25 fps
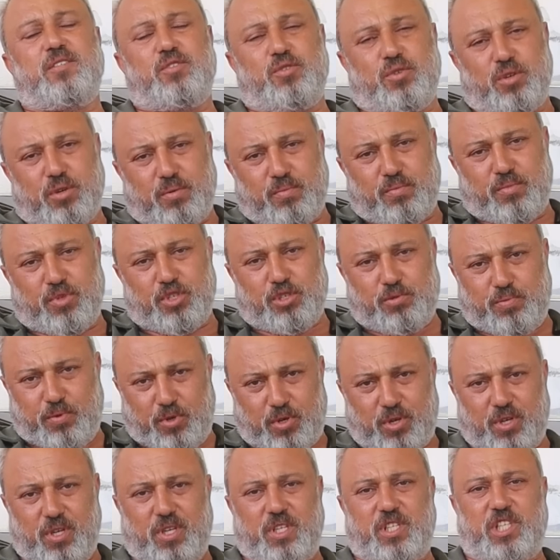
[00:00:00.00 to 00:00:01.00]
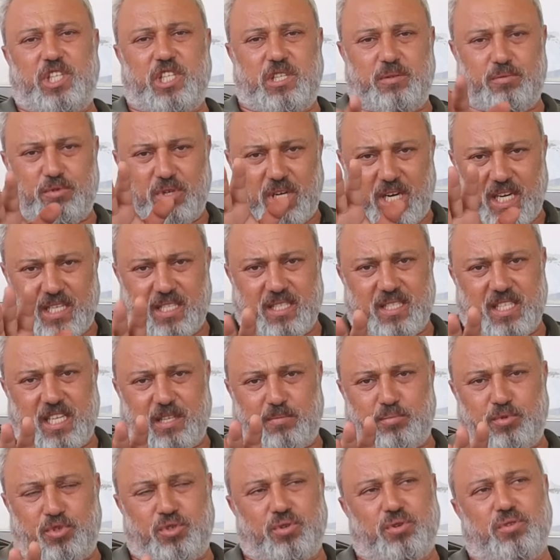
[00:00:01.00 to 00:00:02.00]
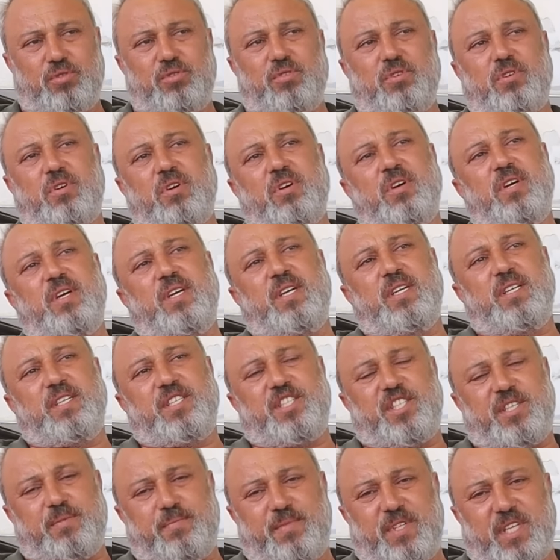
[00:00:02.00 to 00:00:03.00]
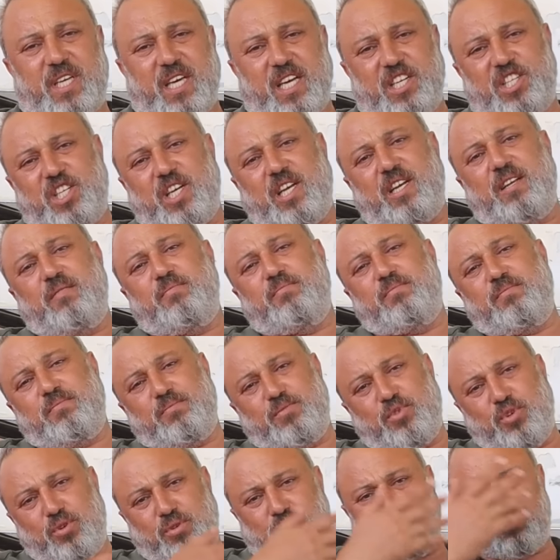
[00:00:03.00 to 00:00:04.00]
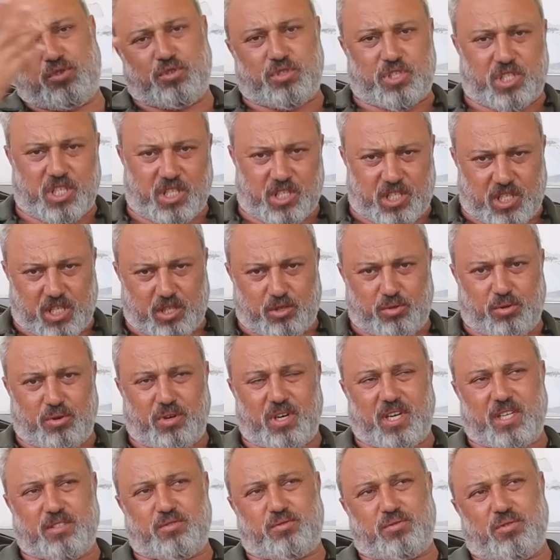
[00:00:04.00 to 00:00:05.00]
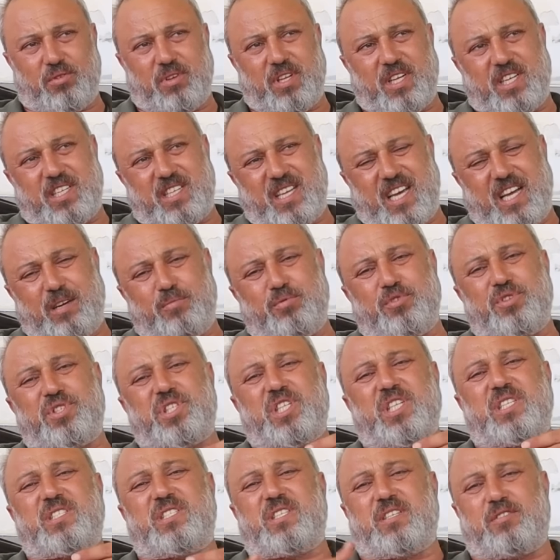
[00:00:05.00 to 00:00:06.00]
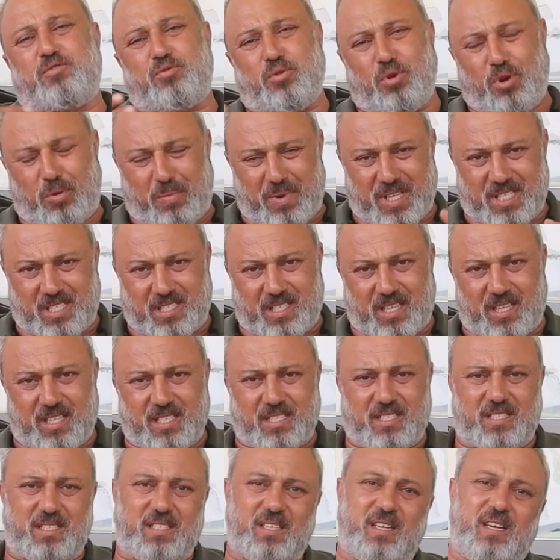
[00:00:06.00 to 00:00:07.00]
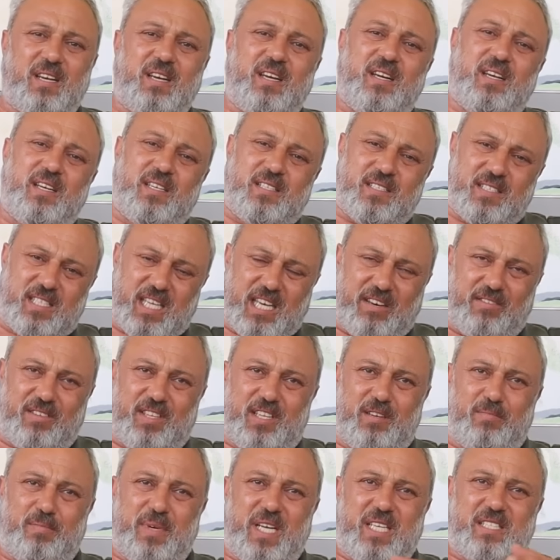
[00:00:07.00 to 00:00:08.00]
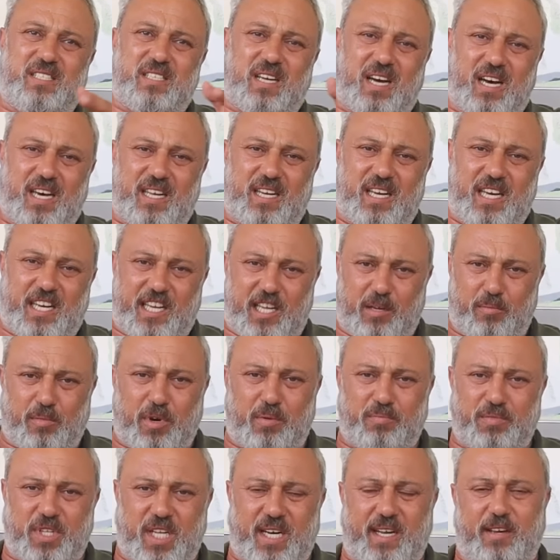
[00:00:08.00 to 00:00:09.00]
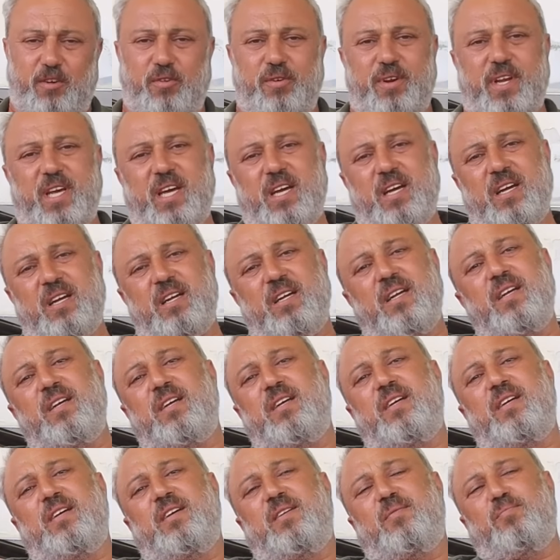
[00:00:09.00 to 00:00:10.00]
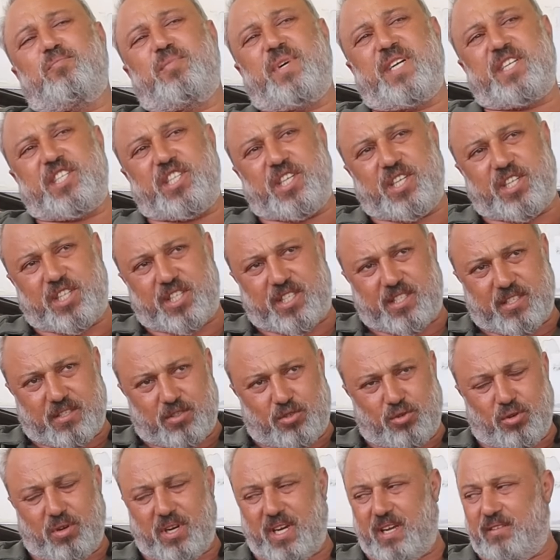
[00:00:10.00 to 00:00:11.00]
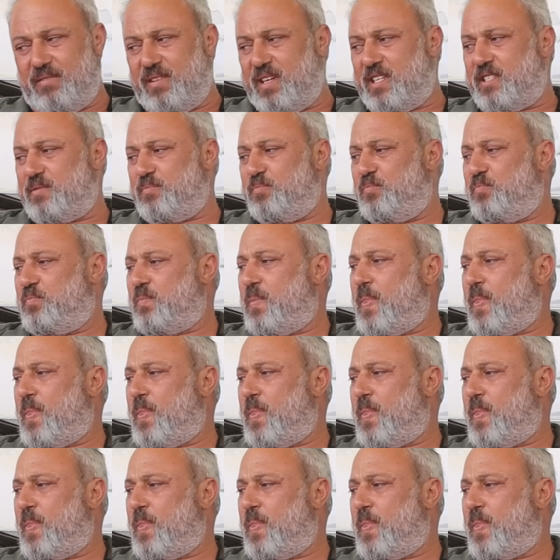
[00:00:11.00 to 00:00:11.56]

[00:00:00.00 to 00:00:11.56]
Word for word: Durumumuz bu. Şimdi bunu aydınlatmış olduk. Şimdi geçelim bu sıkça sorulan sorularda. Yani bunu sık sık sormazsanız sevinirim. Ben size ayrı ayrı imamlara göre bakış açısını söyleyiverdim.